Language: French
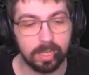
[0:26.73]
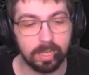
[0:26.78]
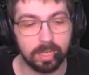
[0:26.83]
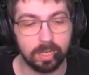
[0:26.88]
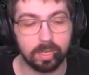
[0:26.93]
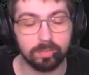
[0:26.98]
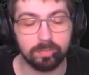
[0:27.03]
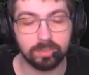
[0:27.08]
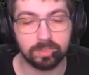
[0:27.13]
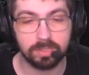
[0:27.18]

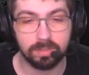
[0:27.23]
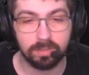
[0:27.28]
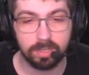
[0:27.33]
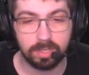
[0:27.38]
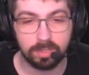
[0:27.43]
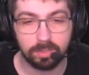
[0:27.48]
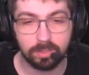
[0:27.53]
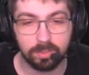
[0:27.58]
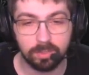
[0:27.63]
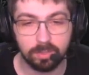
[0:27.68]
Alors il faut
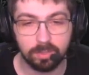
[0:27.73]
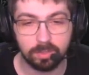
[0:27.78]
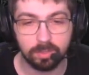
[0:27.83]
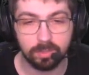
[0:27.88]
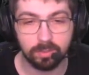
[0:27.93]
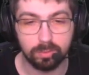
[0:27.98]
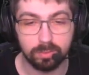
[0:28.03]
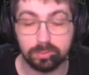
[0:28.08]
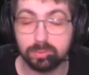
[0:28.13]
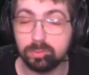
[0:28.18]
savoir
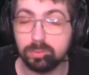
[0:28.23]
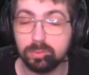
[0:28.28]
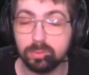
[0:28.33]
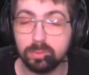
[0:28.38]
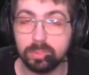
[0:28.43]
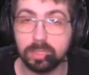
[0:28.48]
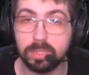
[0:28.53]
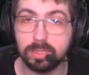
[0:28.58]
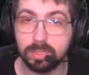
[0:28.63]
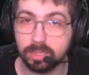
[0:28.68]
que le
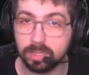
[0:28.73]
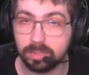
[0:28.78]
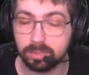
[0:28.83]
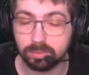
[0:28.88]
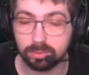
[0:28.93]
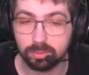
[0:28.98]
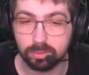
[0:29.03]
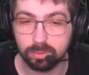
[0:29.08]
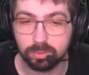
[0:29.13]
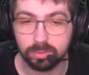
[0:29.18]
studio qui est
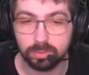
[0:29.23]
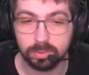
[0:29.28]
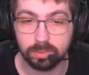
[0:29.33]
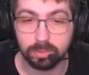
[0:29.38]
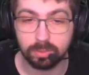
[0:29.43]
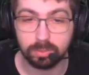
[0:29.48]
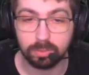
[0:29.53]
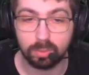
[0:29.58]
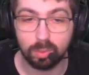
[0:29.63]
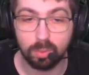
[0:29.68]
derrière ce jeu, ce
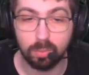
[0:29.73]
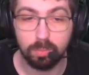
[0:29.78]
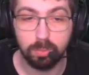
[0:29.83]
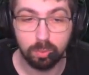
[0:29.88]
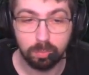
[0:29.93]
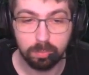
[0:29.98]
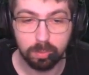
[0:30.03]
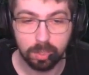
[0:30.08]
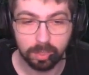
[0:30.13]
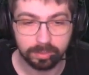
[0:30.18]
n'est autre que
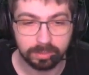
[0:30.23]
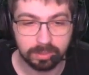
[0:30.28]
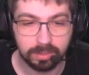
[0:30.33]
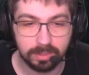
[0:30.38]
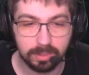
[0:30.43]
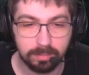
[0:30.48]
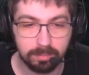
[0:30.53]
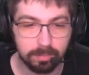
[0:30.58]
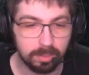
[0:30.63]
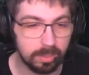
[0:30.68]
Bloober
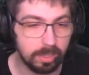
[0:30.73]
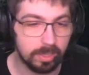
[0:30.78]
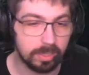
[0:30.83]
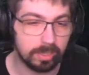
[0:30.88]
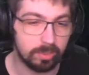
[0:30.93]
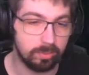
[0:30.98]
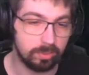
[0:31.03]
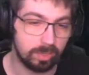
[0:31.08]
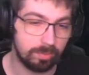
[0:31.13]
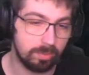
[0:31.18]
Team,
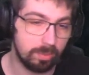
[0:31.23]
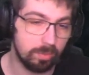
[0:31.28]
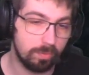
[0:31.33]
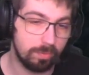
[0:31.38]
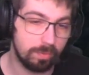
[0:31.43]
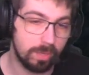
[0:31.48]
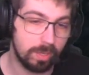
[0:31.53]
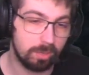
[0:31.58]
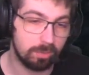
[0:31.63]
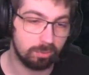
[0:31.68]
qui nous avait
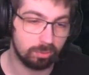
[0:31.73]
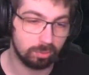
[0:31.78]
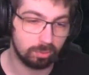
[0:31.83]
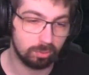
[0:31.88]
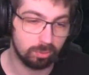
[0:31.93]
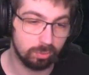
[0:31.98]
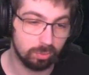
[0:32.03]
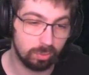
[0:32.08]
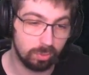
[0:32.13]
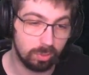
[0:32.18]
offert le
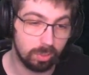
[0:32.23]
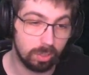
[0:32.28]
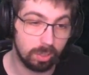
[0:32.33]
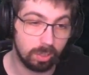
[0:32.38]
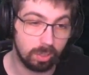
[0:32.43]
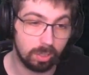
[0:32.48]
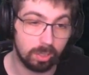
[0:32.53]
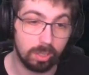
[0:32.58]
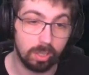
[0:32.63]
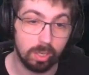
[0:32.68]
jeu
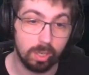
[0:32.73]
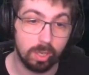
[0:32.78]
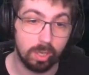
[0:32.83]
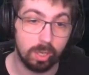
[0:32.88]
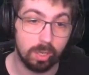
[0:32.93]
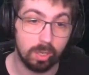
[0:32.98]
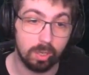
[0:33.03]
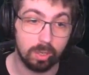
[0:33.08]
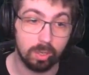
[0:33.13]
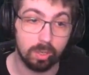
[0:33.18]
d'horreur
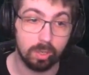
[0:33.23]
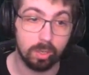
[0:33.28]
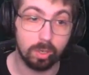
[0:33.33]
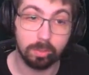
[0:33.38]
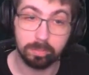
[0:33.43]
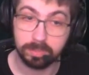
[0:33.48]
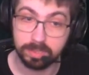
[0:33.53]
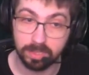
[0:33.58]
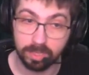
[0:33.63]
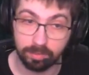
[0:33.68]
euh,
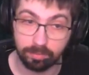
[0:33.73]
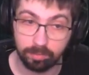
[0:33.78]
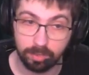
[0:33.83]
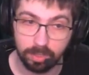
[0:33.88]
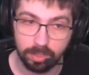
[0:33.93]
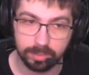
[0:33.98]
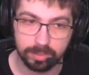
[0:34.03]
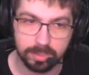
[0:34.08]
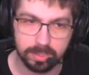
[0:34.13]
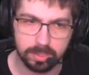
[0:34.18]

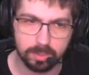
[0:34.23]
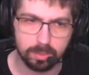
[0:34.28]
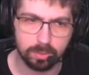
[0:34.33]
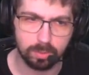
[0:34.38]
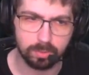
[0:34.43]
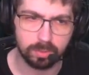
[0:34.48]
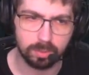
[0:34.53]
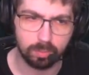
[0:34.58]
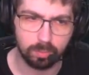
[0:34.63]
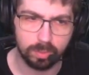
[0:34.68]
Observer, qui
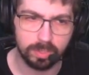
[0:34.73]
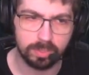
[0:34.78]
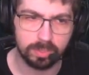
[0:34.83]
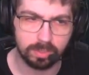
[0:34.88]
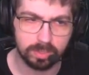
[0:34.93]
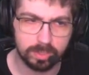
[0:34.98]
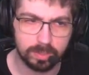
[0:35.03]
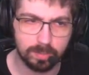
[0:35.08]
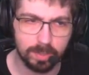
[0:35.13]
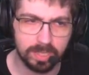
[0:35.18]
se déroulait
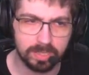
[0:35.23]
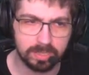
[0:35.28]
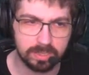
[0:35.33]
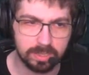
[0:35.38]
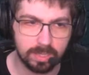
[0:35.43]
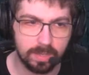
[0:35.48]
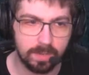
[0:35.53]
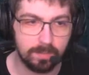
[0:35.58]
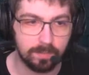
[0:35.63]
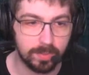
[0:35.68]
dans
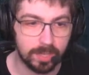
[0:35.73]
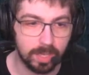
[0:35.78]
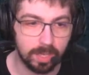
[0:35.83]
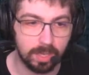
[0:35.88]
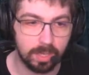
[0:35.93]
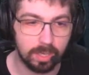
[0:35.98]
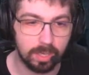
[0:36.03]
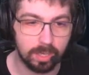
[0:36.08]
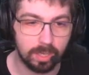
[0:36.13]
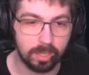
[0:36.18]
l'espace,
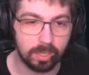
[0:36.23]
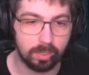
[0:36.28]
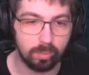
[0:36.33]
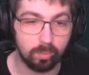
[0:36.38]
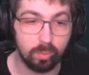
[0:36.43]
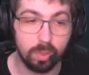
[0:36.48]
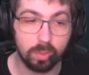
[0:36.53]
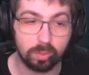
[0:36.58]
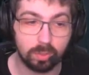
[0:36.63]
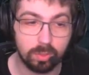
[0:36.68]
euh,
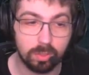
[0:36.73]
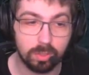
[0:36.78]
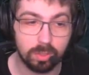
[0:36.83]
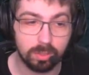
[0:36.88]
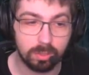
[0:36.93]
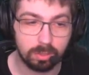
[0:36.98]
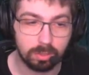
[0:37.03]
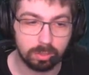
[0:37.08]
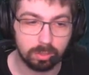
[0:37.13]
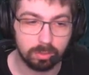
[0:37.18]
ou
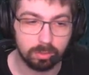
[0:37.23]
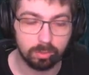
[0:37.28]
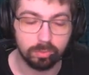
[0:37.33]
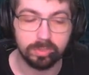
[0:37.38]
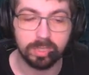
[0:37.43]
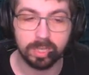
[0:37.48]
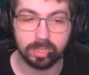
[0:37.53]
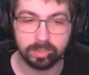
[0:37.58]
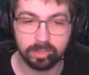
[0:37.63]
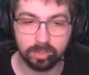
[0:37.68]
encore
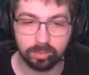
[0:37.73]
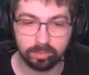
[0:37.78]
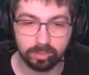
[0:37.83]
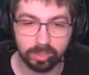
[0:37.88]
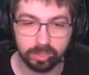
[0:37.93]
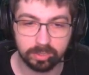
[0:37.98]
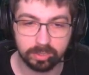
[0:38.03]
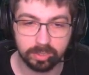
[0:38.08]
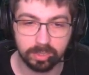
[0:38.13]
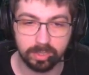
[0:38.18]
le dernier en
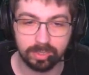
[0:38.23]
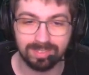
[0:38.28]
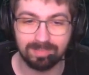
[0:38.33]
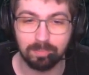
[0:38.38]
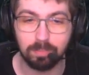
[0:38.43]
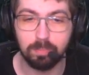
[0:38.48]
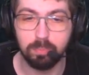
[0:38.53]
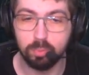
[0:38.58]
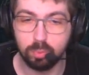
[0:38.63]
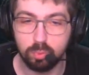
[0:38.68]
date, qui est
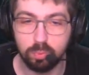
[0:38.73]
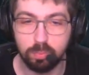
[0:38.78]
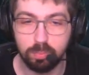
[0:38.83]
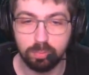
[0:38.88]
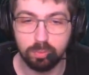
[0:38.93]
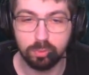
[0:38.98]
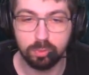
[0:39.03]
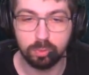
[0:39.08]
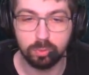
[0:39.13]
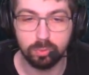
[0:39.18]
beaucoup
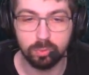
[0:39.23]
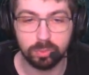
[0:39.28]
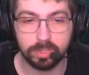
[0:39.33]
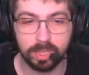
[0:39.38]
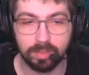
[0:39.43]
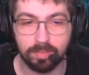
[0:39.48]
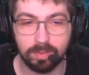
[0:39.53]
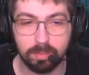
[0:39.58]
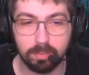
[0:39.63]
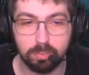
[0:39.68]
plus connu,
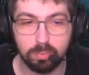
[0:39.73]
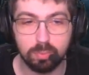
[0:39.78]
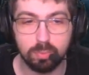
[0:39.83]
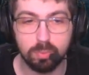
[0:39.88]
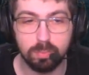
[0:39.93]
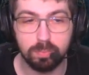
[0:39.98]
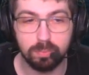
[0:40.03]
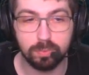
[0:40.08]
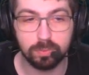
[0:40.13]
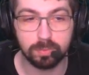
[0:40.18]
qui avait
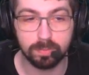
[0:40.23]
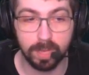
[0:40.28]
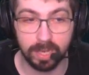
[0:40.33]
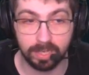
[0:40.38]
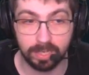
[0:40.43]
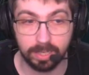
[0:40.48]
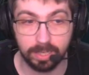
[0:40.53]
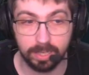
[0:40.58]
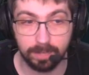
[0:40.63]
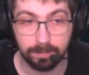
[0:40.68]
beaucoup plus
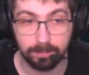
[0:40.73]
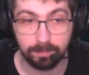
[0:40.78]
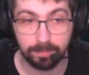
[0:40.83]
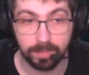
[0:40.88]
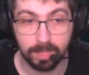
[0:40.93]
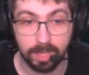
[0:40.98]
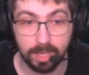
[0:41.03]
marqué,